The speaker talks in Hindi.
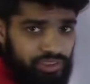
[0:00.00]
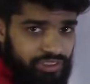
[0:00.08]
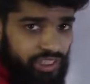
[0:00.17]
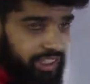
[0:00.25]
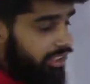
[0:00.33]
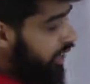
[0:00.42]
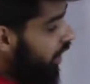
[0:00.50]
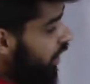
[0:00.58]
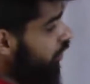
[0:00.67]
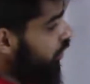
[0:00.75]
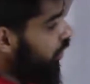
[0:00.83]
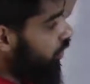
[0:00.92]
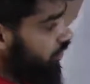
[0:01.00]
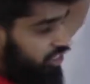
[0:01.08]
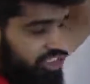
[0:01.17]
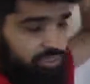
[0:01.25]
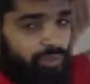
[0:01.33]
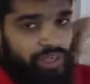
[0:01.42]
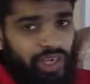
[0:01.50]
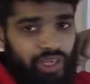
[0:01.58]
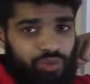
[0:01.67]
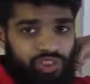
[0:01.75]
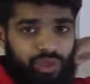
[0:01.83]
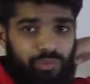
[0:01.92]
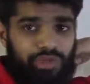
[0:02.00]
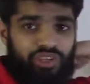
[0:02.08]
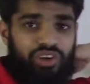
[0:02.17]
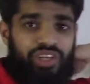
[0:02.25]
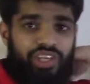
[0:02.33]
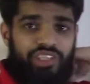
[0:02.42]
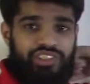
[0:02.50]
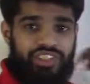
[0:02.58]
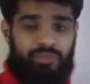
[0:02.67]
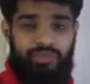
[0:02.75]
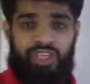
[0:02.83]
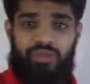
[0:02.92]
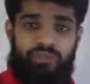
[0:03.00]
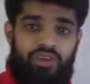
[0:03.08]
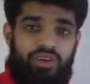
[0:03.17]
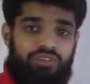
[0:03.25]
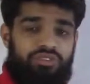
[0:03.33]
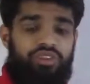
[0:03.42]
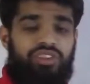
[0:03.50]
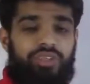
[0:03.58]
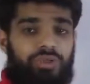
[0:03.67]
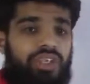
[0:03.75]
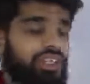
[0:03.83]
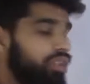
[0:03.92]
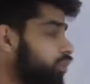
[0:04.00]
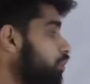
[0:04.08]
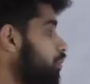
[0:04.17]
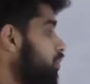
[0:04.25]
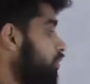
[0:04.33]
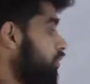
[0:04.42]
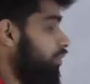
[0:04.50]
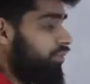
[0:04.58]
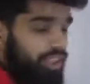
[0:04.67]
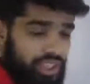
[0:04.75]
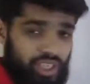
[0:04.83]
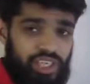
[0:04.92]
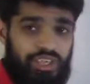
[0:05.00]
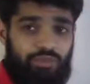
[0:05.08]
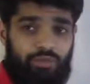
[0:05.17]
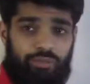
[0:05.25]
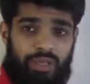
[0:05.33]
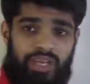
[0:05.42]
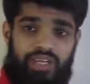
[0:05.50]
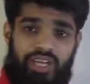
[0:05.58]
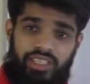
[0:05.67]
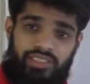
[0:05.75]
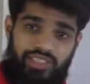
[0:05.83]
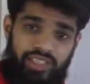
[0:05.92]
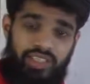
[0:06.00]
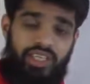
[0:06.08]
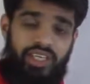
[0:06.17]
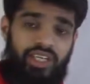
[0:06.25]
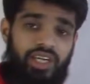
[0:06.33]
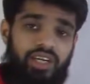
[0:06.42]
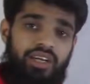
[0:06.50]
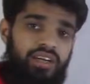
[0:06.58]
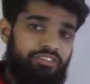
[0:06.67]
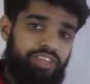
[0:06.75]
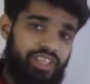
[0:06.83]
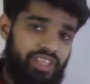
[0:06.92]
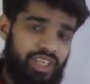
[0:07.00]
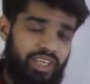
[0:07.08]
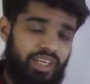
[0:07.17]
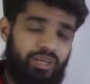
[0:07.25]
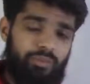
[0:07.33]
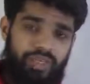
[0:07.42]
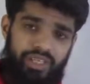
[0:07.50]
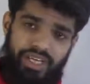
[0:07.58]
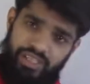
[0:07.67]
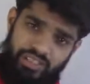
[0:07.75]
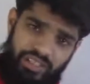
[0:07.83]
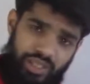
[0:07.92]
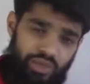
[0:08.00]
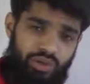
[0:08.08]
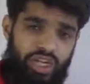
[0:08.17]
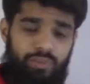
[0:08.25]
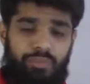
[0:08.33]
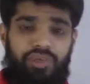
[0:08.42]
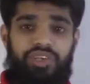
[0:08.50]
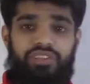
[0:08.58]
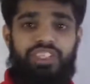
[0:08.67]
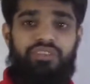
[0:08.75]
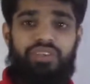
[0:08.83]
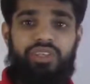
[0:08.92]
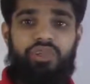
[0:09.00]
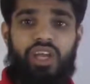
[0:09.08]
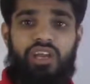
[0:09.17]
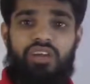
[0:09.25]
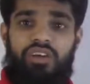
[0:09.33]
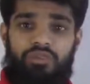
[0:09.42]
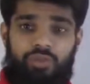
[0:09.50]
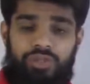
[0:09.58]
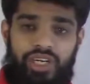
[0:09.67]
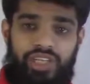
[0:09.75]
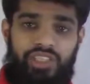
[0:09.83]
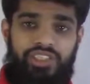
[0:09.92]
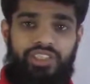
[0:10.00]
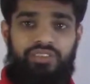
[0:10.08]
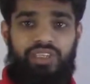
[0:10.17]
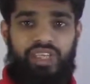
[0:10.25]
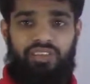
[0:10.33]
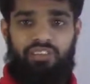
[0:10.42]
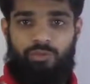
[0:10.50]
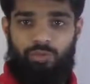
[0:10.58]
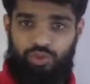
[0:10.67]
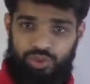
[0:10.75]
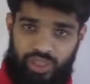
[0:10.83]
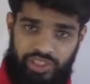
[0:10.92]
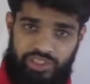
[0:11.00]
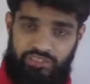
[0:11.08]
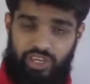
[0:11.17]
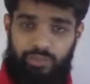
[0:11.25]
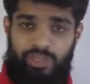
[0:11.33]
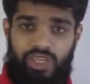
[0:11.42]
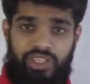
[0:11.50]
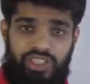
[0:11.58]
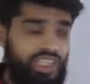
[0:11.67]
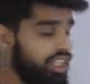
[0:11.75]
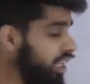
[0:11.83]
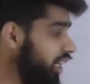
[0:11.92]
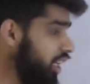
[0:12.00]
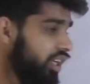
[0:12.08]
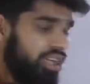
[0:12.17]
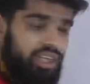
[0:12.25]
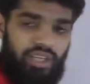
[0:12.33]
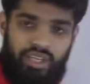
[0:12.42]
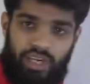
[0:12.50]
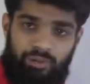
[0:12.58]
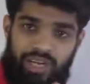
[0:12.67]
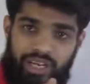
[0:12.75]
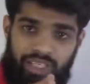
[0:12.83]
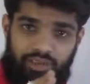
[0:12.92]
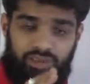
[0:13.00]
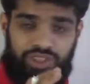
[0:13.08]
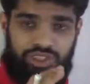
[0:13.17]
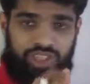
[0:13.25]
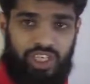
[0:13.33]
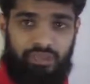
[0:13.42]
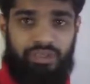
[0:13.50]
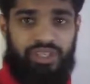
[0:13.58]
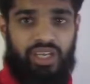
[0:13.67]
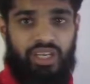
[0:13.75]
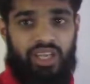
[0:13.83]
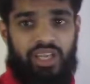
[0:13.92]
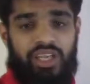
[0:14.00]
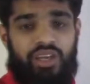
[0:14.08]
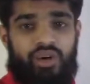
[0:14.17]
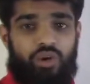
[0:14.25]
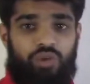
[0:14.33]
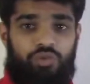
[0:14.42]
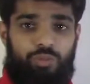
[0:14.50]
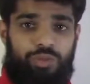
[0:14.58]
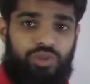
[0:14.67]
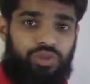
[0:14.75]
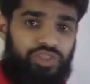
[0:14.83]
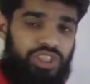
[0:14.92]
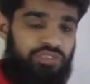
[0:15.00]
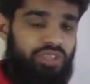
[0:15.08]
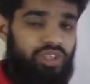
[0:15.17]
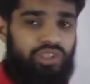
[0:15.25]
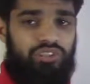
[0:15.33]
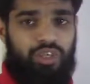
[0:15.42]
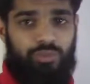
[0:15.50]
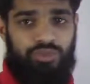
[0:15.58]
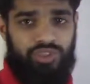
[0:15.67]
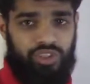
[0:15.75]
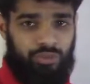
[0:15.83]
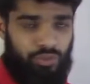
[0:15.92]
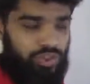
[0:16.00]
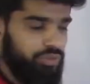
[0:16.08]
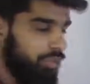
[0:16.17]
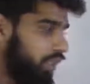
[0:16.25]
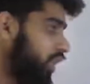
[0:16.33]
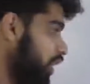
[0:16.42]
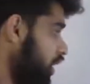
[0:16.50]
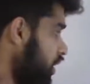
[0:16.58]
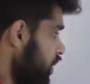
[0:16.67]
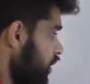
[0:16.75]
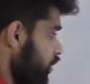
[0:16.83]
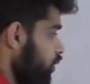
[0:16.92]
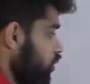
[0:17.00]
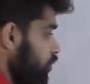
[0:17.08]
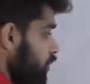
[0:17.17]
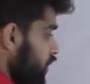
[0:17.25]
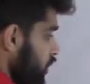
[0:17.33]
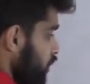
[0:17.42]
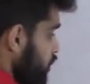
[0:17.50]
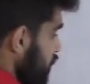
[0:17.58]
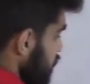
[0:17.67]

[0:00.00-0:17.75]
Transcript: सेंड कर रहे होते हैं और रिसीव भी कर रहे होते हैं बट नॉट एट द सेम टाइम फॉर एग्जाम्पल के जो सेंडर है वो पहले डाटा सेंड करेगा वेट करेगा कि मेरा डाटा सेंड हो गया फिर रिसीवर जो है वो डाटा रिसीव करके वापस उसका जवाब देगा ये नहीं है कि अब डाटा तो उसे सेंड भी कर रहा है और वो फिर जो रिसीवर है उसका वापस रिस्पॉन्स भी कर रहे हैं तो उसमें कुछ